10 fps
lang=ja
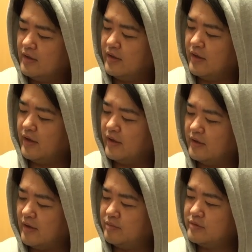えー、
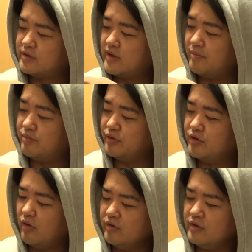ダブステップい
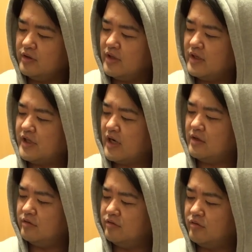ろんな
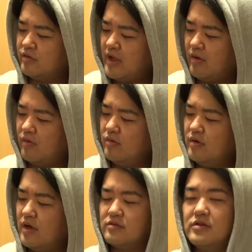ジャンルのね音
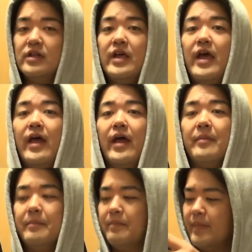楽がね
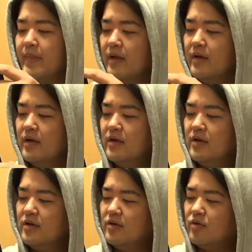
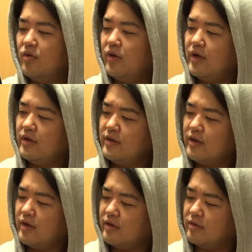これが
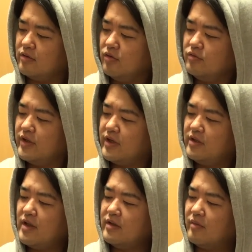ねよくでき
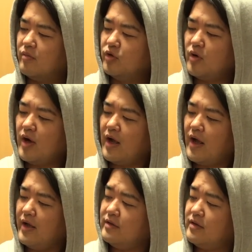てんだ元から
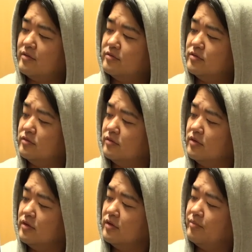入ってる
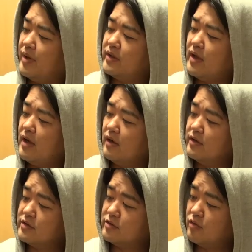パターンが
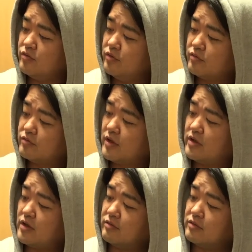ねすごくよくで
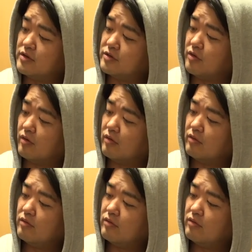きてるんですよ